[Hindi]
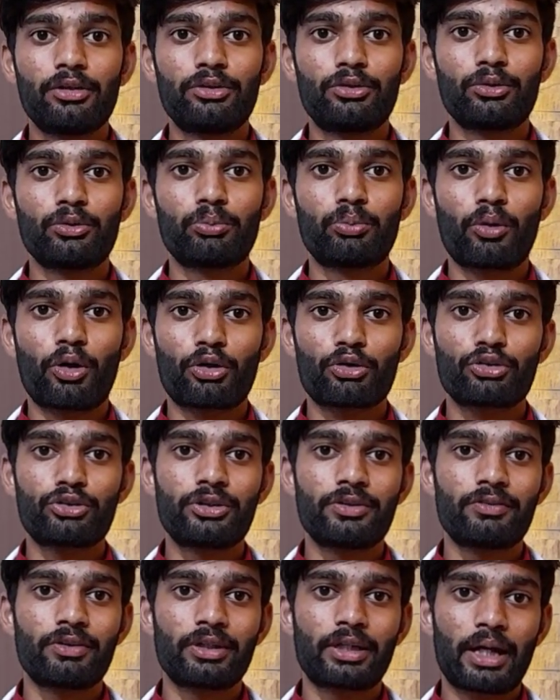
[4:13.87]
जो पौरुष
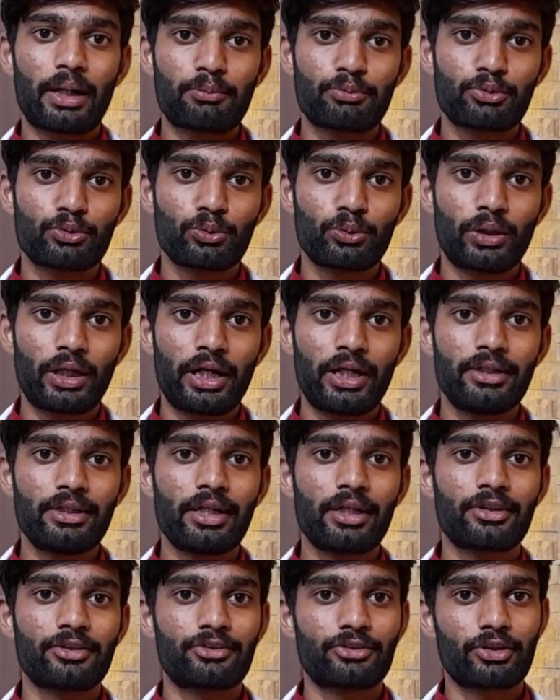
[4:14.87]
जीवन कैप्सूल है
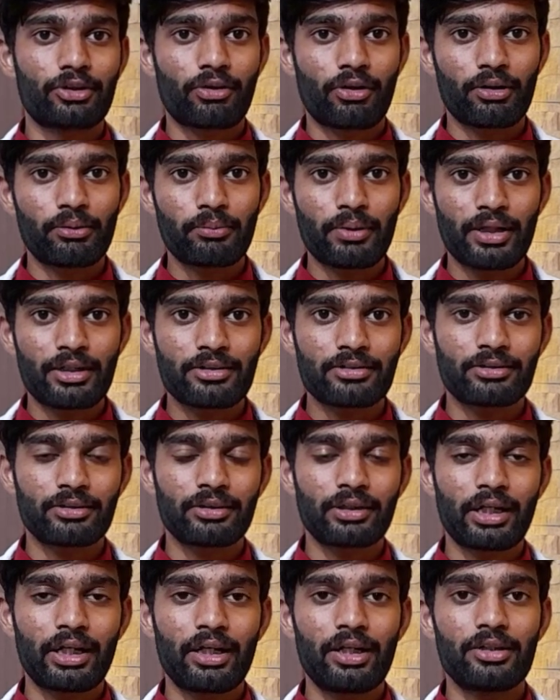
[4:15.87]
ये एक स्टेरॉयड
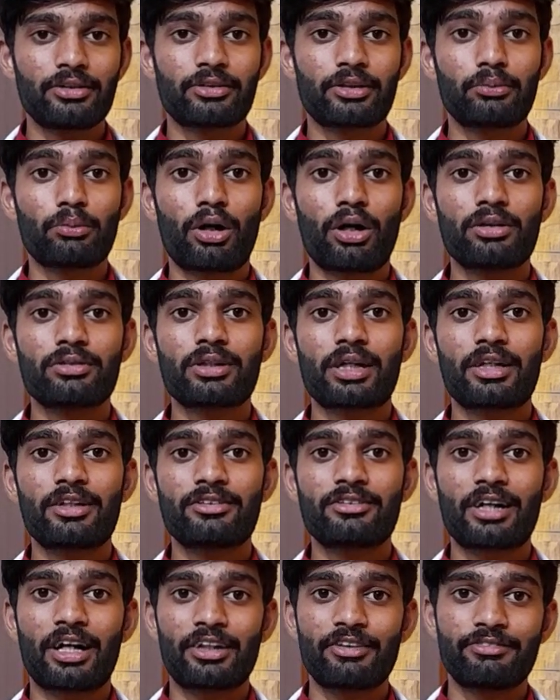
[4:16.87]
मेडिसिन है इसके बहुत सारे
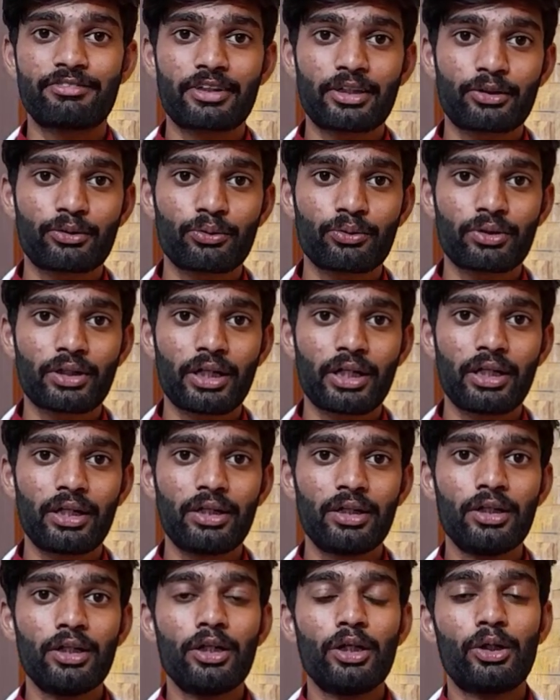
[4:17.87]
साइड इफ़ेक्ट होते हैं
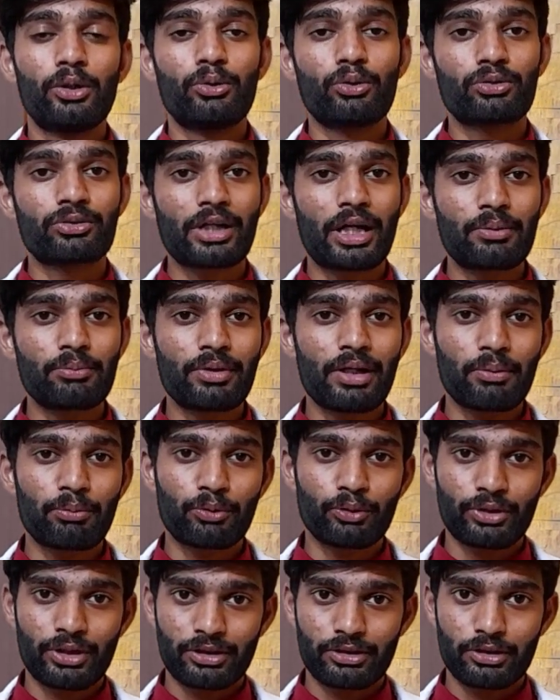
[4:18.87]
नुकसान भी
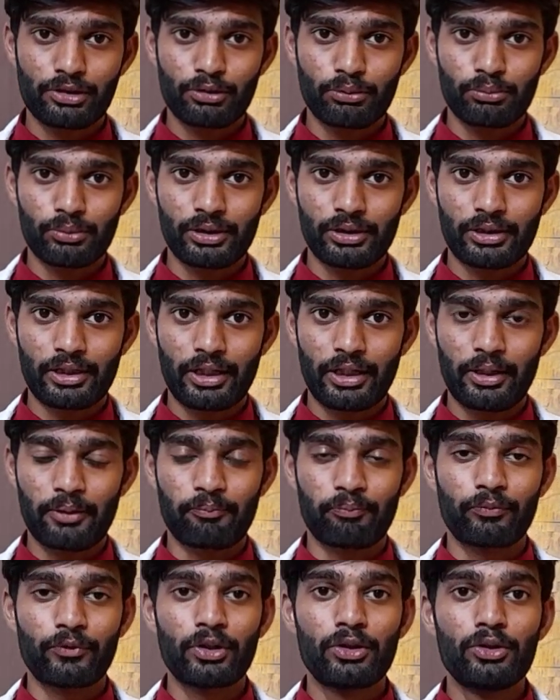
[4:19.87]
आपको देखने को मिलते हैं
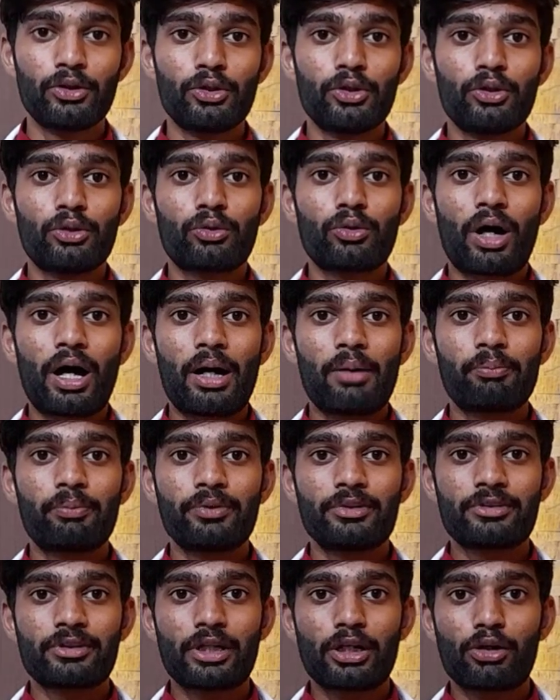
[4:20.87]
तो आप
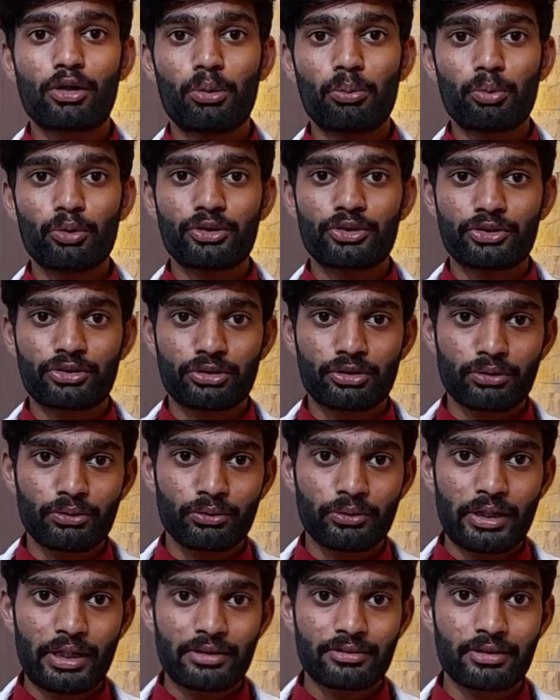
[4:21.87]
इसके कॉम्पोजिशन
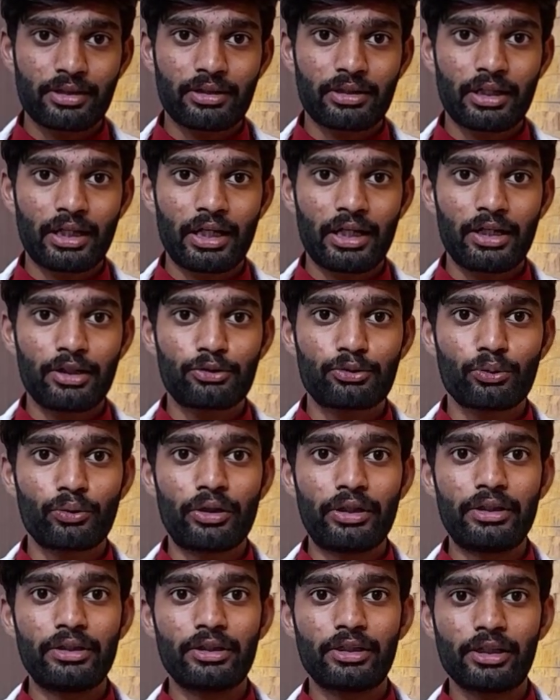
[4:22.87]
को देख सकते हैं जो
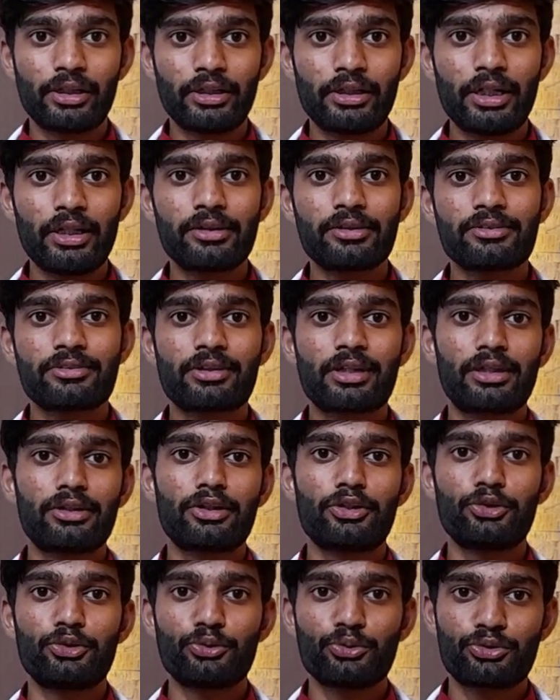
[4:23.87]
इन्ग्रीडियंट इसके
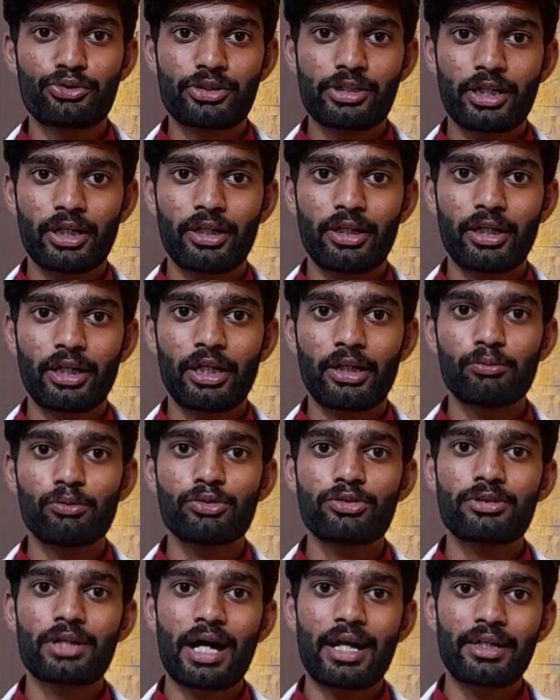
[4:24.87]
अंदर यूज़ किए गए हैं
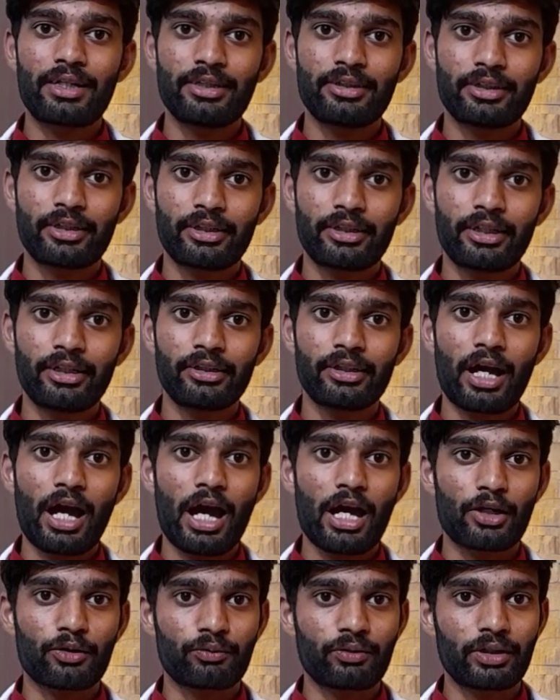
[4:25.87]
वो सारे इन्ग्रीडियंट
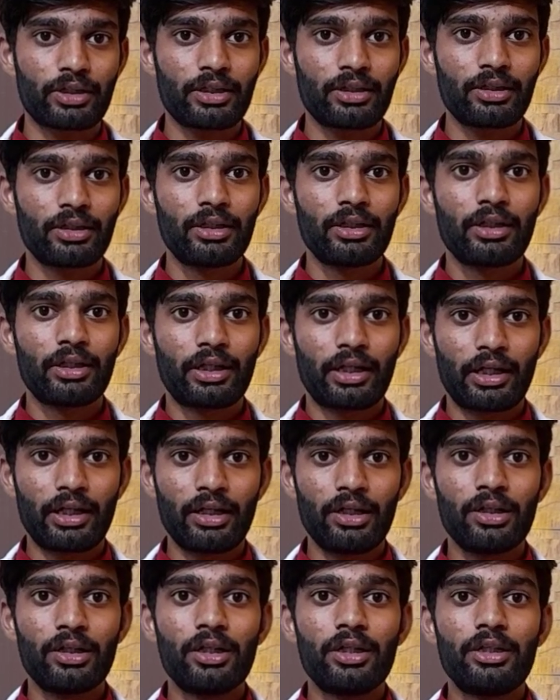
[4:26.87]
आयुर्वेदिक
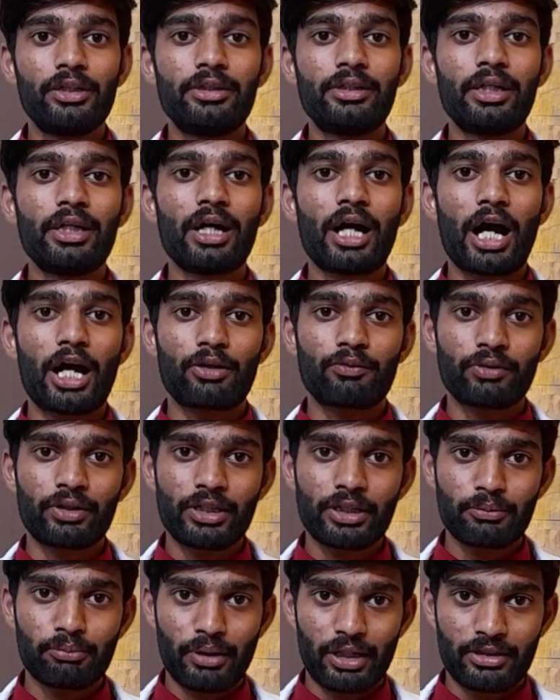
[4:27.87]
हैं ये
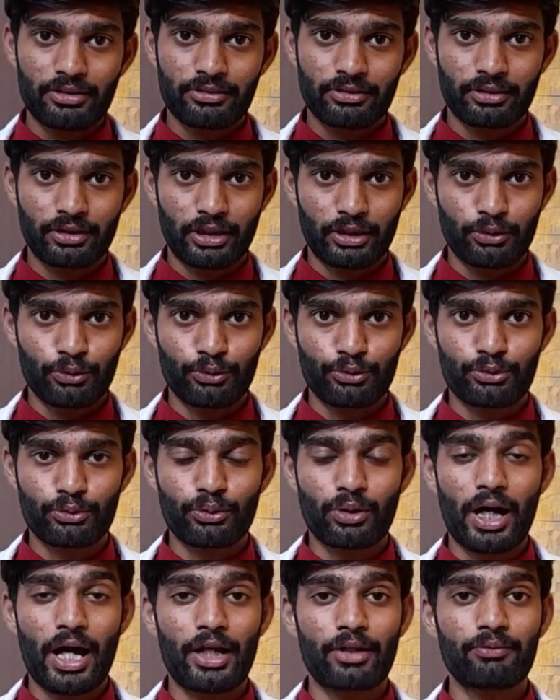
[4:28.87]
आयुर्वेदिक मेडिसिन है
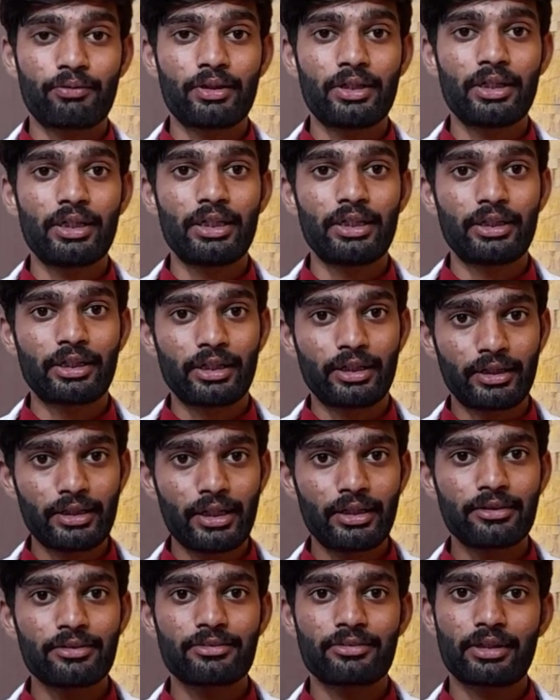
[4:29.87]
दोस्तों आयुर्वेदिक
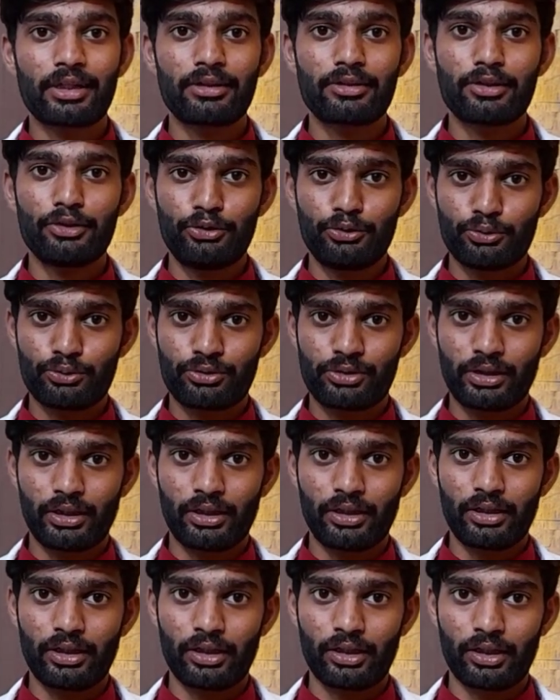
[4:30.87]
इन्ग्रीडियंट इसके अंदर यूज़
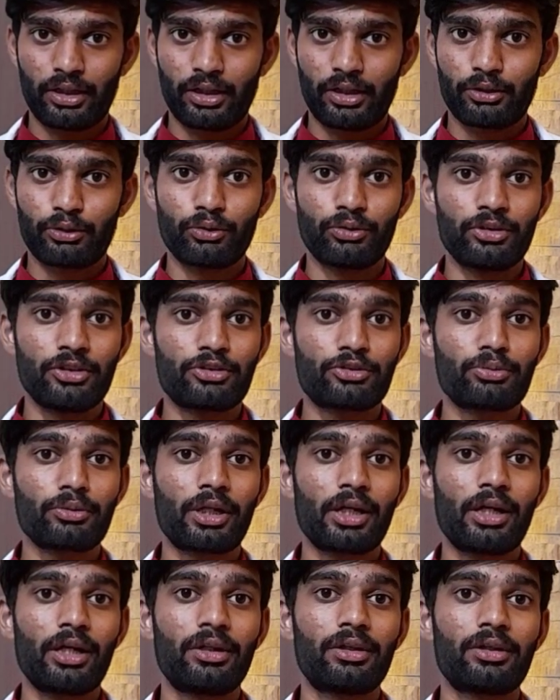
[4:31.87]
किए गए हैं तो
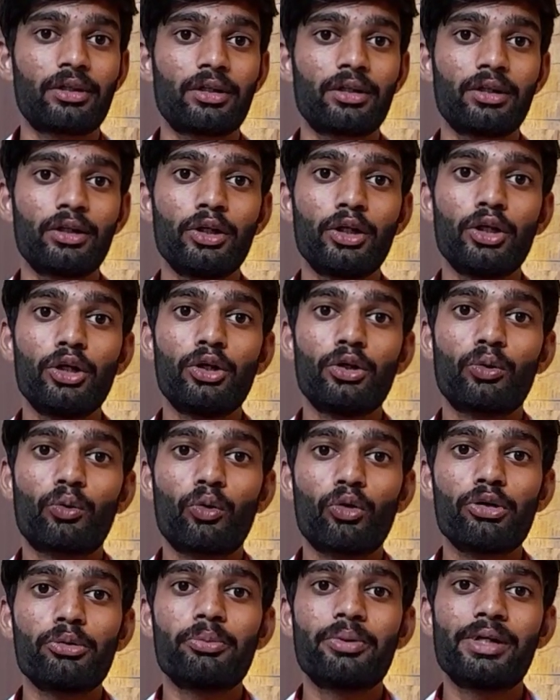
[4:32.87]
इसके अंदर
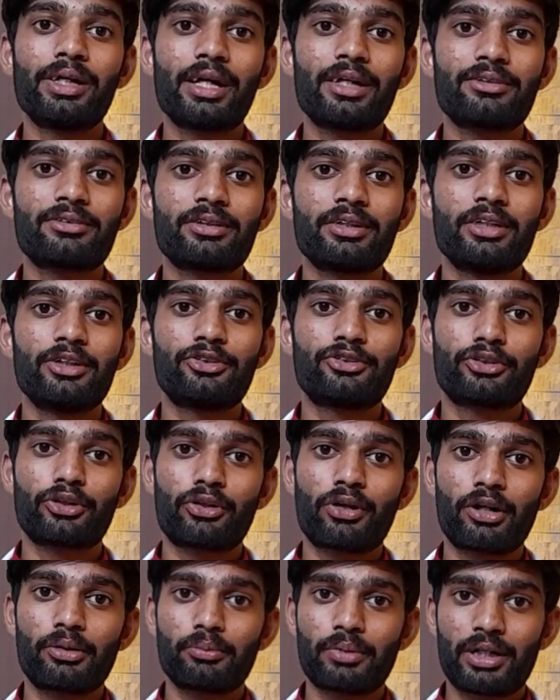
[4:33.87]
कोई भी ऐसी
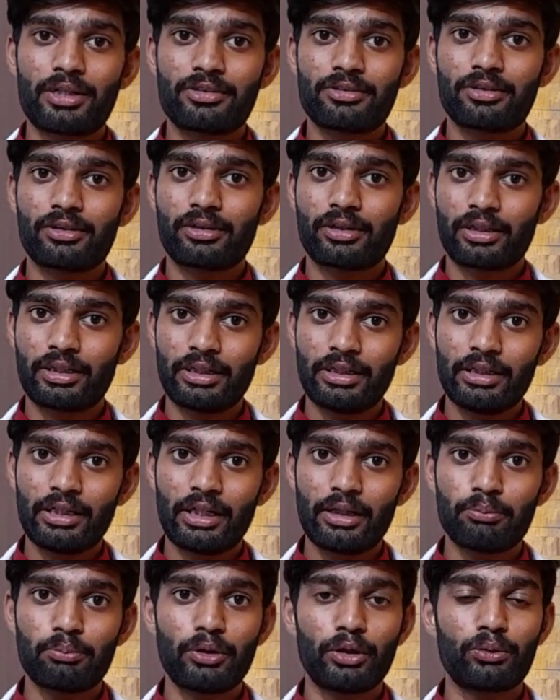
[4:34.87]
स्टेरॉयड मेडिसिन नहीं
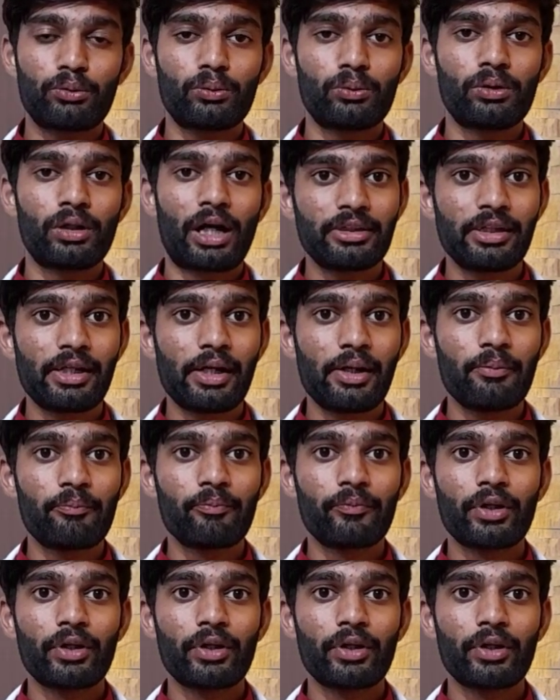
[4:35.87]
है बिल्कुल ये